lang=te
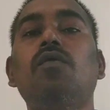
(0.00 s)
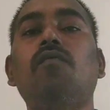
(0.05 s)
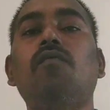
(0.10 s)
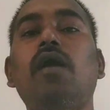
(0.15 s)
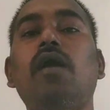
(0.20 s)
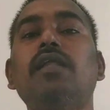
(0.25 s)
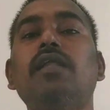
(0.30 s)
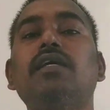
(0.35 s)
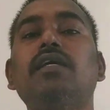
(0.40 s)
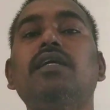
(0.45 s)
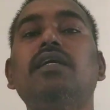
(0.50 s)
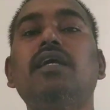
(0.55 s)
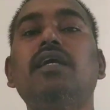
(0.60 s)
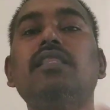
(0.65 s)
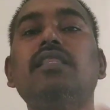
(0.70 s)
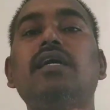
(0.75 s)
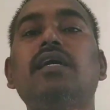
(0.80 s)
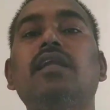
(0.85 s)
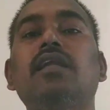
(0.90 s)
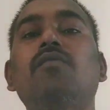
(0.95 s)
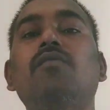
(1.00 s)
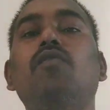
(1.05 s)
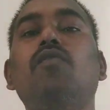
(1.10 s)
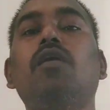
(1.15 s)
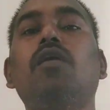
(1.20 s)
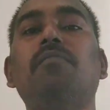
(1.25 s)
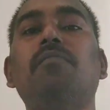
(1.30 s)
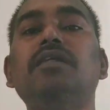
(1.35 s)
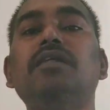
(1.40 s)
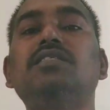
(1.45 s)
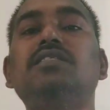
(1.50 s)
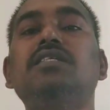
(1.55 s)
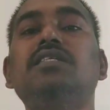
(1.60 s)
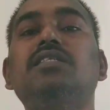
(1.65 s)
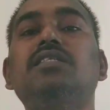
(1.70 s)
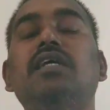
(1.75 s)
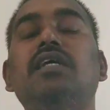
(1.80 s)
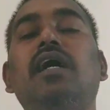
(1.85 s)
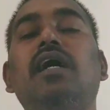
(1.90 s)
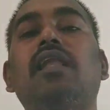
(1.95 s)
వారికి ఏదైనా ఒక మంచి
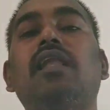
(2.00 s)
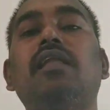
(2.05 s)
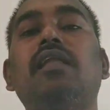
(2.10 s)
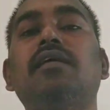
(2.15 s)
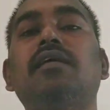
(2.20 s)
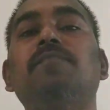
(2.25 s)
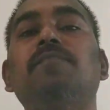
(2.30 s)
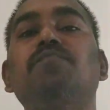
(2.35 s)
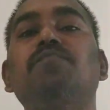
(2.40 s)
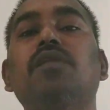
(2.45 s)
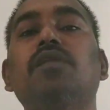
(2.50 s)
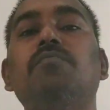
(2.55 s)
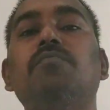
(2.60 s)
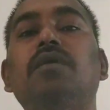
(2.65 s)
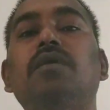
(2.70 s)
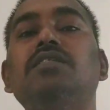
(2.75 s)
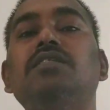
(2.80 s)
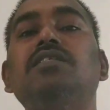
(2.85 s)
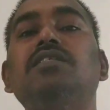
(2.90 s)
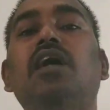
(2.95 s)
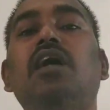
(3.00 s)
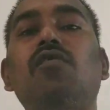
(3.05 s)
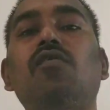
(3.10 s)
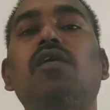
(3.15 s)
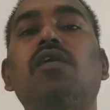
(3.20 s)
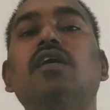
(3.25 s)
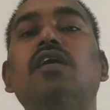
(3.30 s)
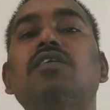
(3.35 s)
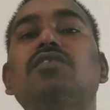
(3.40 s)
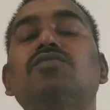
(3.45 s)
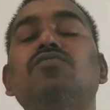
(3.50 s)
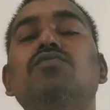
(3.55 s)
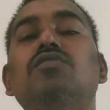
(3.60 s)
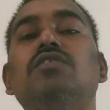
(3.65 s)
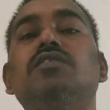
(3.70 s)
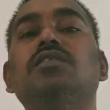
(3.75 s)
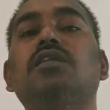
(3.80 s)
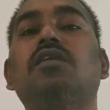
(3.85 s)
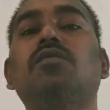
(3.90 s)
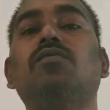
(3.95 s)
చేయాలని మంచి అవకాశం
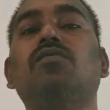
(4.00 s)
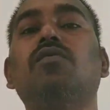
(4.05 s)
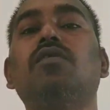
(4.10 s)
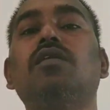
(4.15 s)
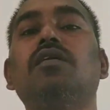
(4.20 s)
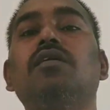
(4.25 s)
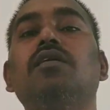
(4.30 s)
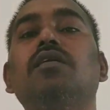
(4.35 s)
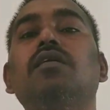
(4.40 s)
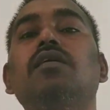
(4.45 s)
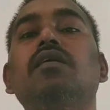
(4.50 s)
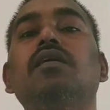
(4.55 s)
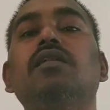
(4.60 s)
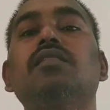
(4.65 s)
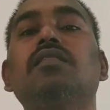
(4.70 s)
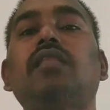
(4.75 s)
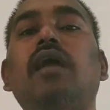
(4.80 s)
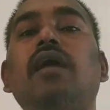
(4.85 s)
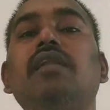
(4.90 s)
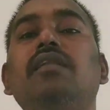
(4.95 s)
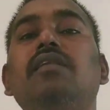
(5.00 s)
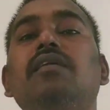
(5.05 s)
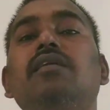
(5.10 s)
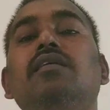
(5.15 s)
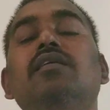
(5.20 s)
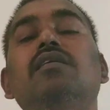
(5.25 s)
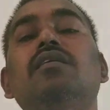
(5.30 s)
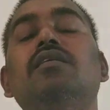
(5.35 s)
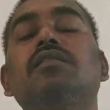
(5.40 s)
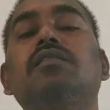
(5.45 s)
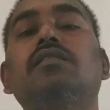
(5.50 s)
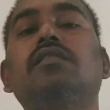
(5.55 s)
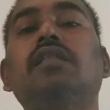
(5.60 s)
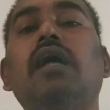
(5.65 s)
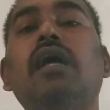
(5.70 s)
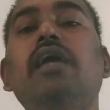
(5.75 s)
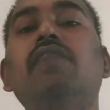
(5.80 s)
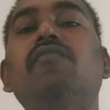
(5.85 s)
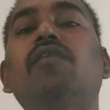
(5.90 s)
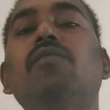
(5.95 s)
వచ్చిందనుకోండి దాన్ని
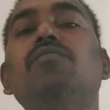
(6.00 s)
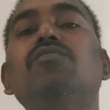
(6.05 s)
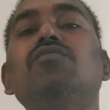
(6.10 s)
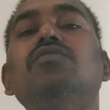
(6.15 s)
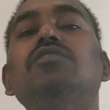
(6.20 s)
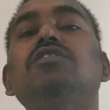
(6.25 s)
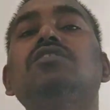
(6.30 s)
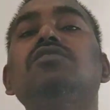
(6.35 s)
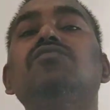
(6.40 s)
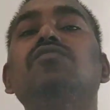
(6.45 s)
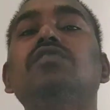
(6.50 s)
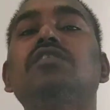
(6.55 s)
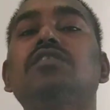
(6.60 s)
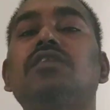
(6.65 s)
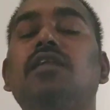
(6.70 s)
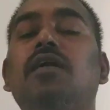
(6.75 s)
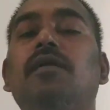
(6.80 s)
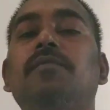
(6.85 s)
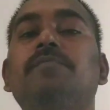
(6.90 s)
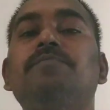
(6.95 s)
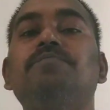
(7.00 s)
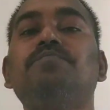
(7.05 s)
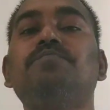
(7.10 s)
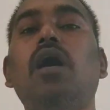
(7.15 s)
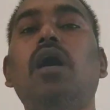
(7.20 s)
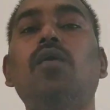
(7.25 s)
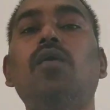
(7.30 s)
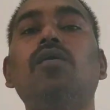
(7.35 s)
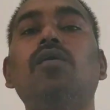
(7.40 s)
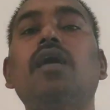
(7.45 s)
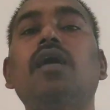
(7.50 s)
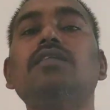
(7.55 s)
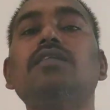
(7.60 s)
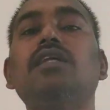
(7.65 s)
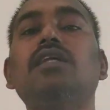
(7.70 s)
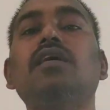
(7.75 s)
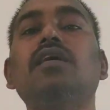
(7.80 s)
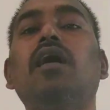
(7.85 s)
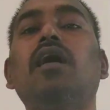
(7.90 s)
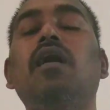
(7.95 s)
దైవం నుంచి వచ్చిన
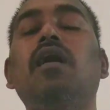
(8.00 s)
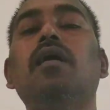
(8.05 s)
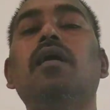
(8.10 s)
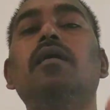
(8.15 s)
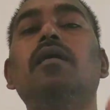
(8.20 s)
అవకాశంగా